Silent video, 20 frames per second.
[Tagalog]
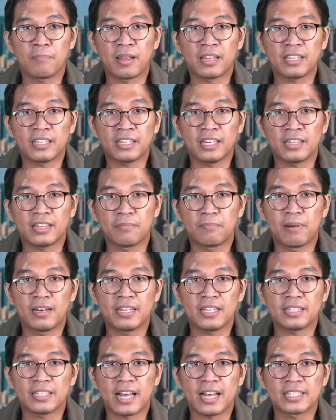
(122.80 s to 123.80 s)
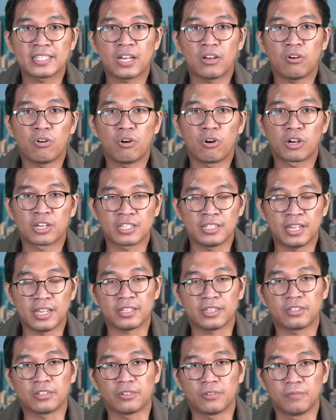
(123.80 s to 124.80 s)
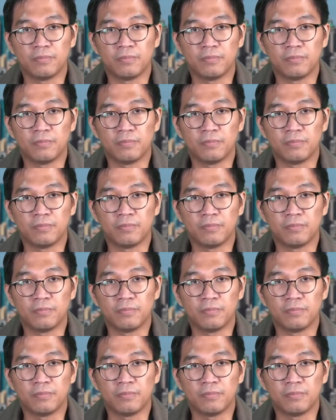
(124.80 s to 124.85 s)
mainit na balita sa oras na ito.